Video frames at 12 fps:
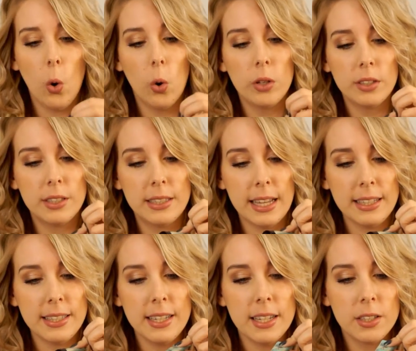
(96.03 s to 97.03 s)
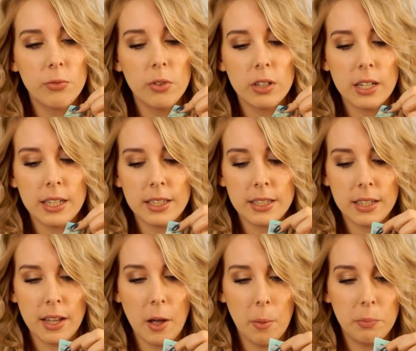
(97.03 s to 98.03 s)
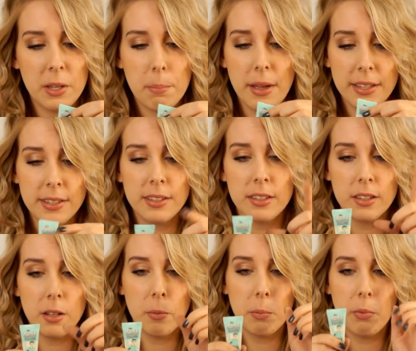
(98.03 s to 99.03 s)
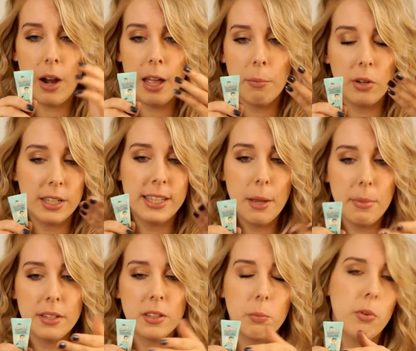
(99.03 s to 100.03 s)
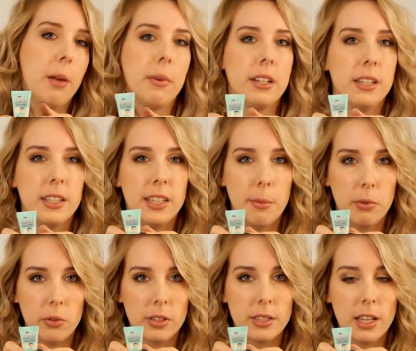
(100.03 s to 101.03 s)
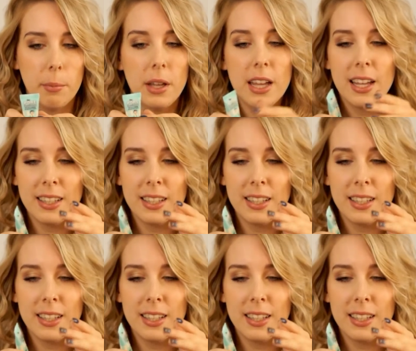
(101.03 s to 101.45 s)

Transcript: Und das hier ist wirklich ähm, die beste Prime oder der beste Primer, den ich je benutzt habe.